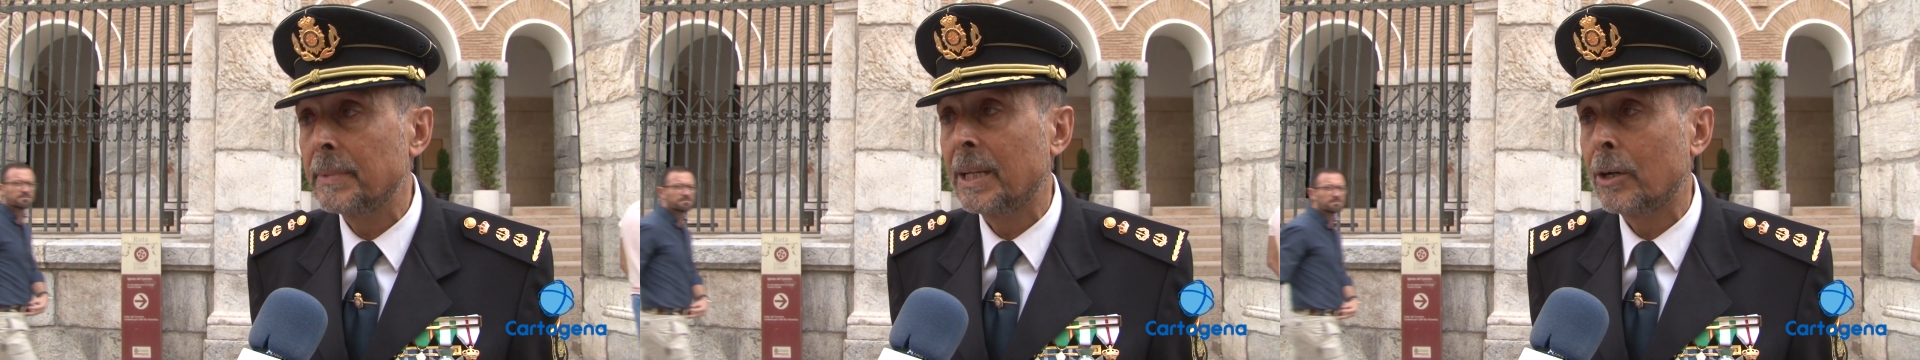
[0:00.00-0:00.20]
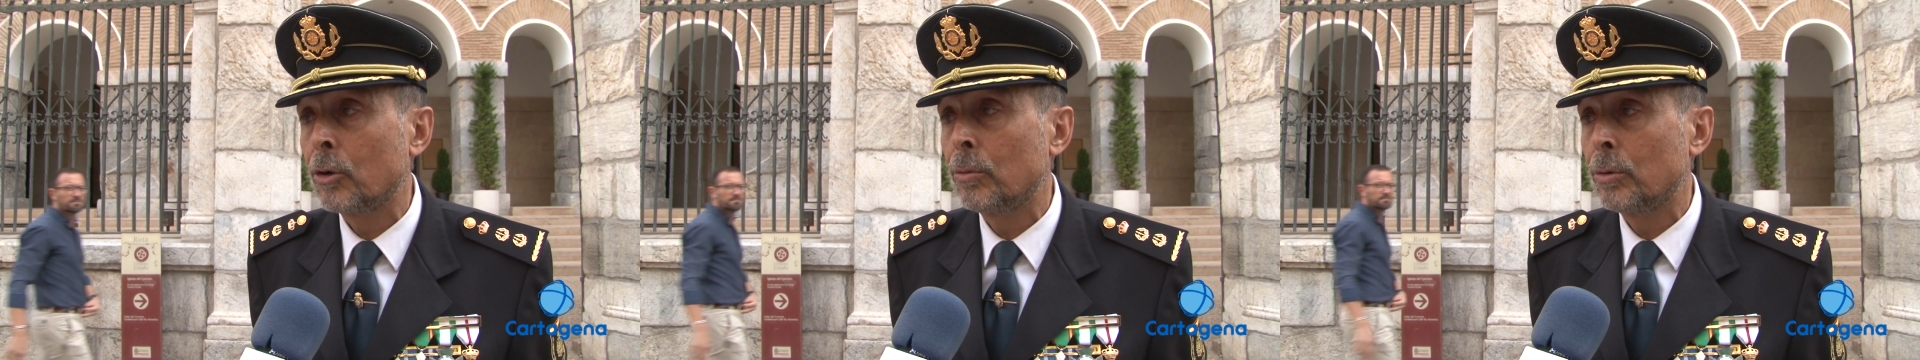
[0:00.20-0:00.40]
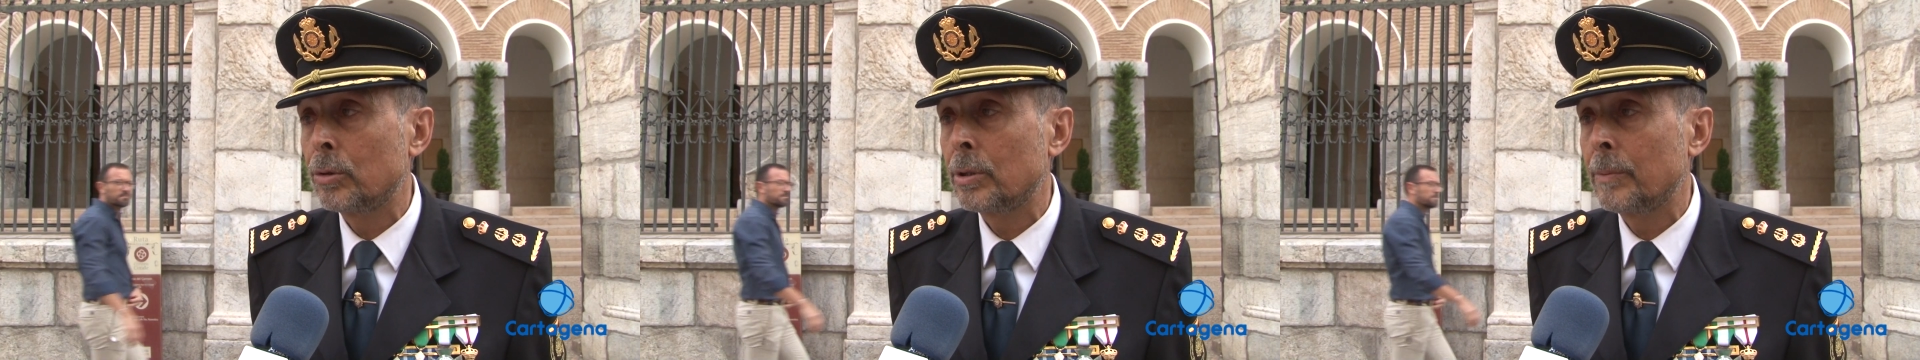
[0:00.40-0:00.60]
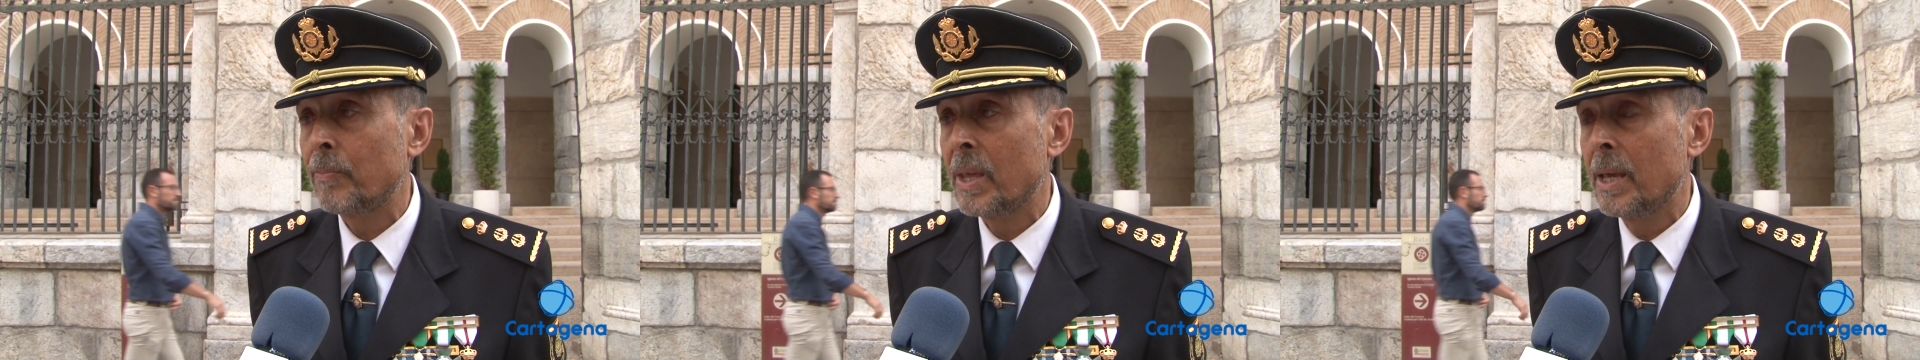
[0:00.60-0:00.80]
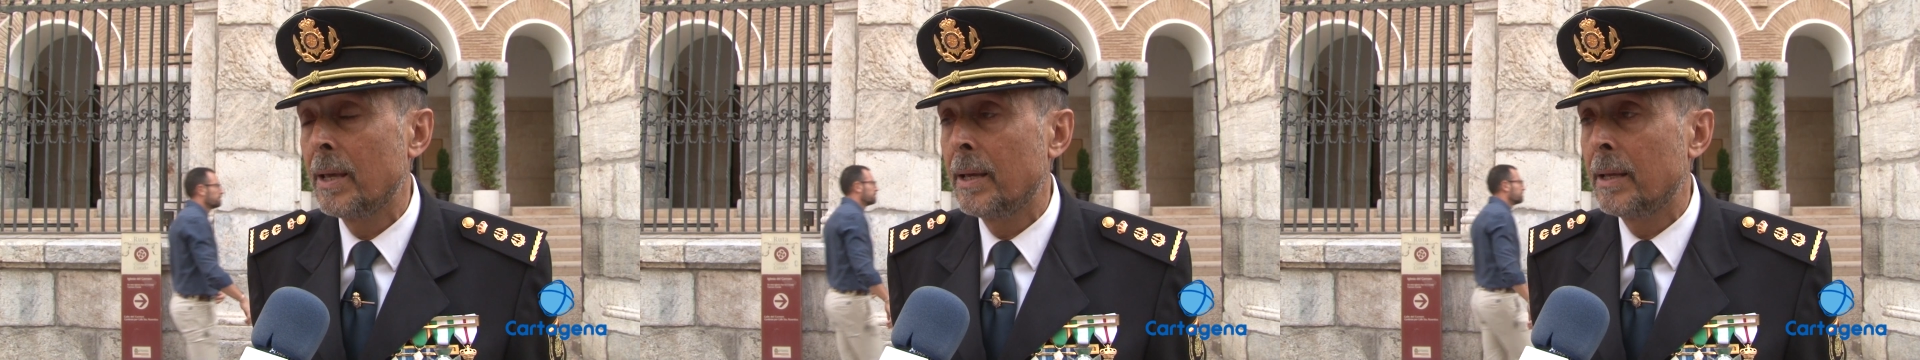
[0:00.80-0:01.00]
de robos,
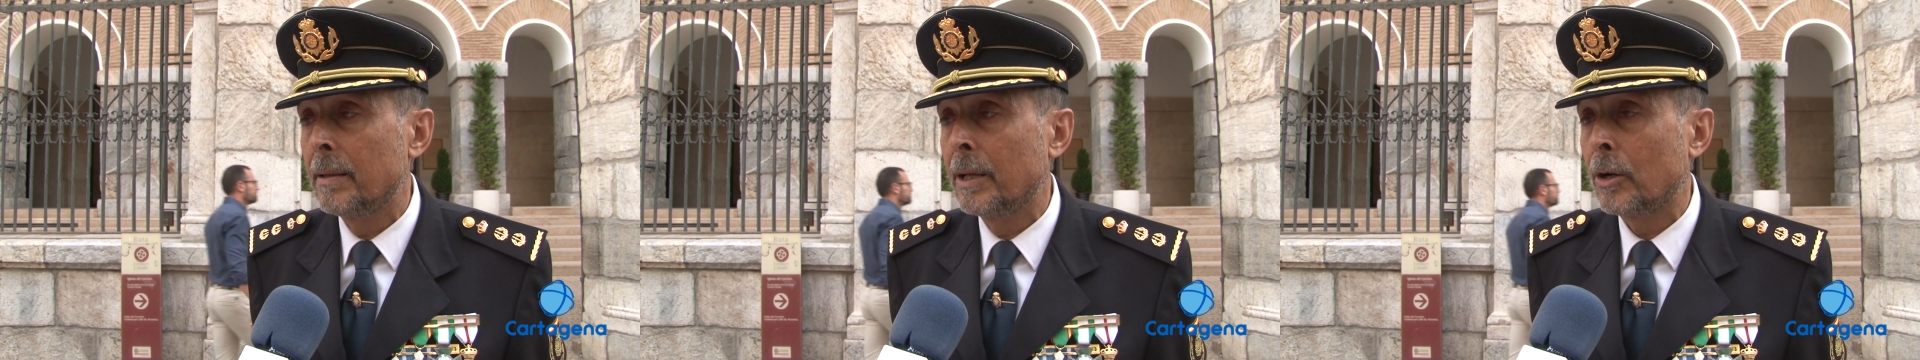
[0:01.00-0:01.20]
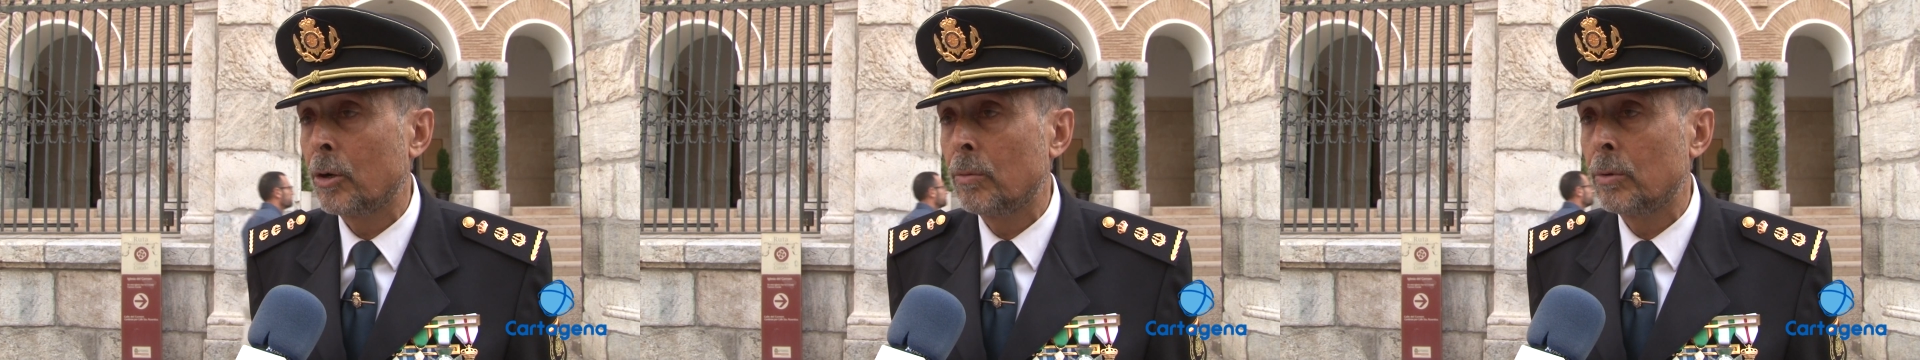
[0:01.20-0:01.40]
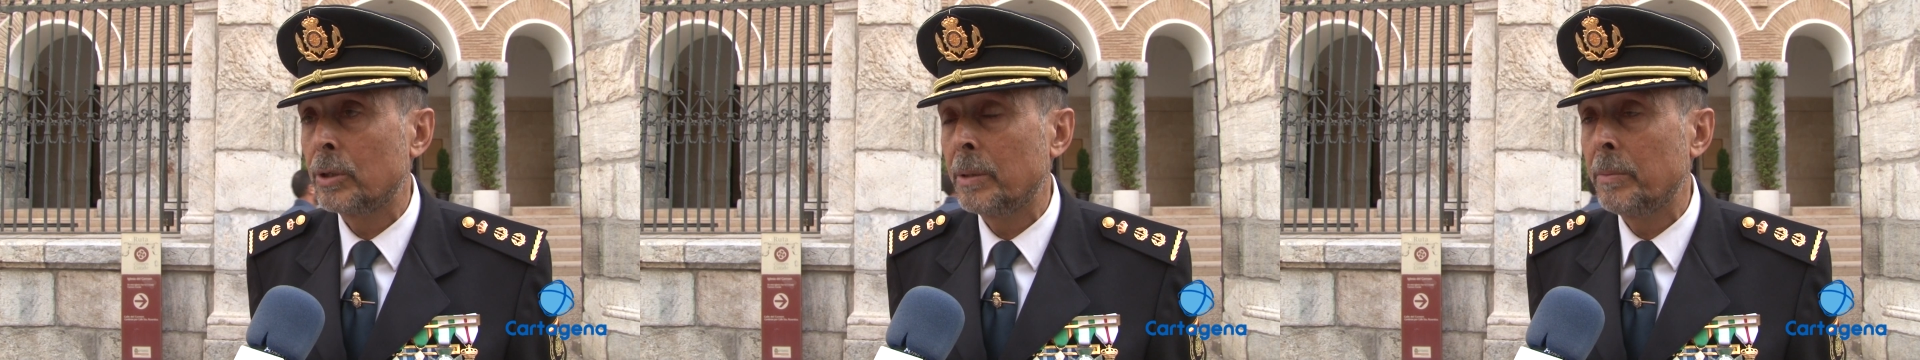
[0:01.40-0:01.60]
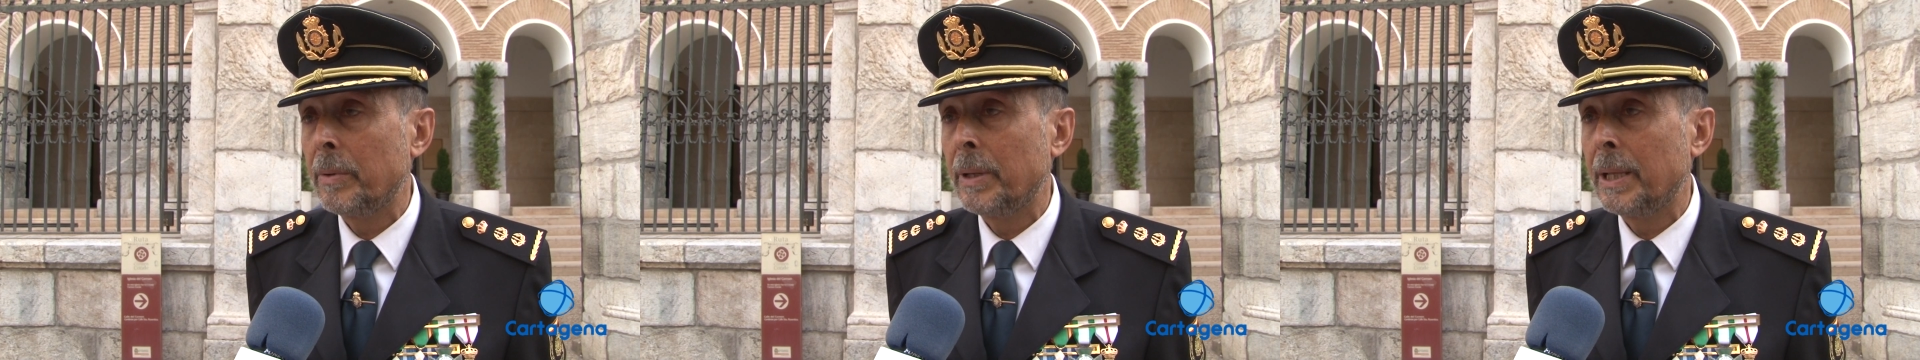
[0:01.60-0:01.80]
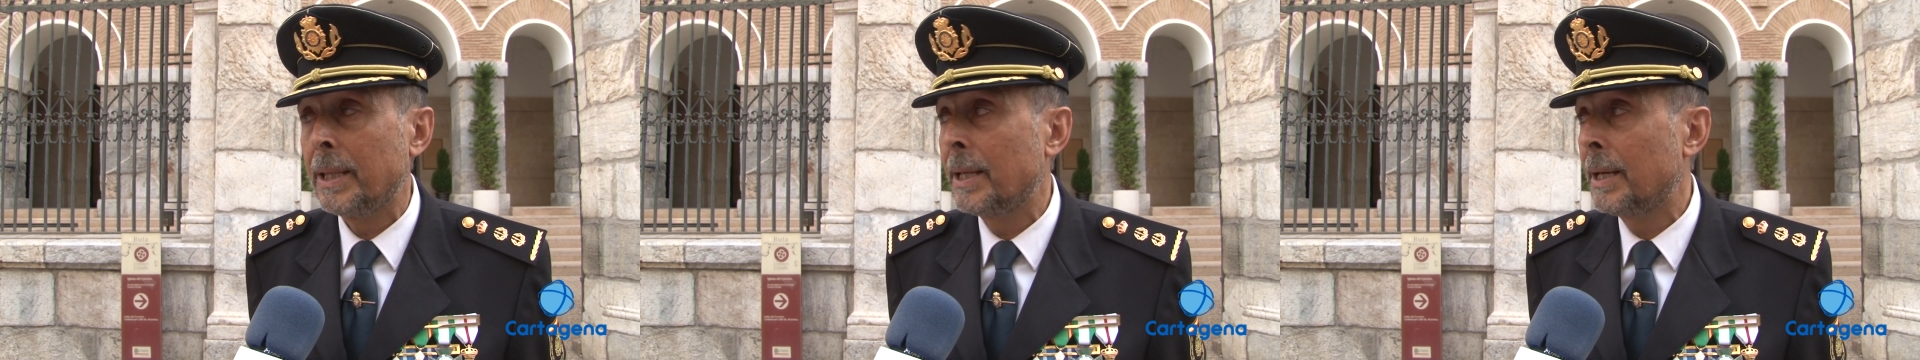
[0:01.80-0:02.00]
de robos en
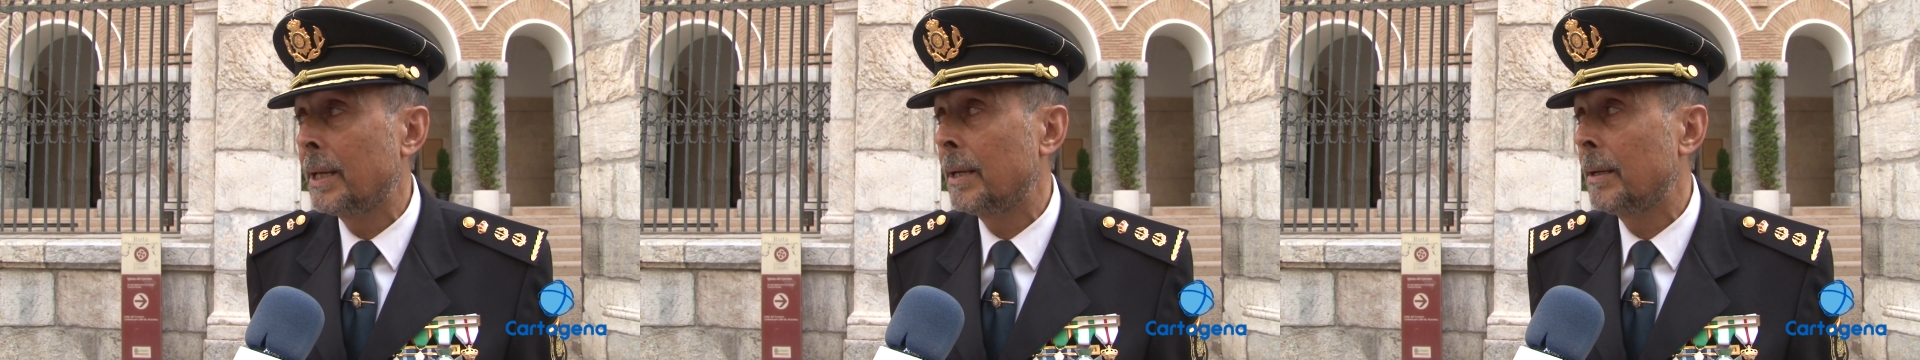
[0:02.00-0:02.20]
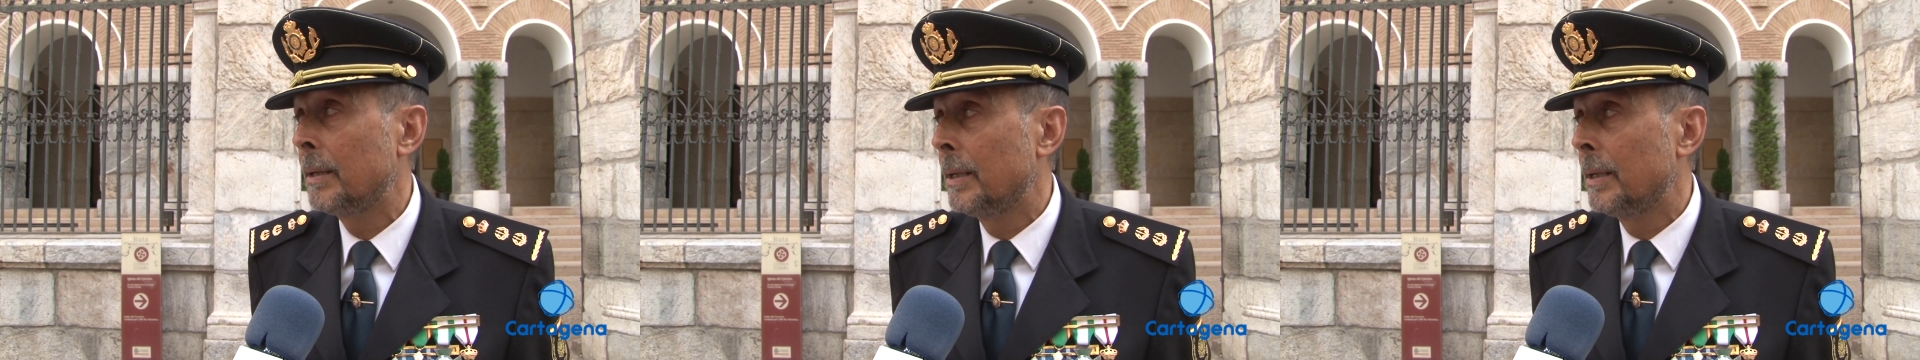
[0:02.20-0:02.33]
vivienda.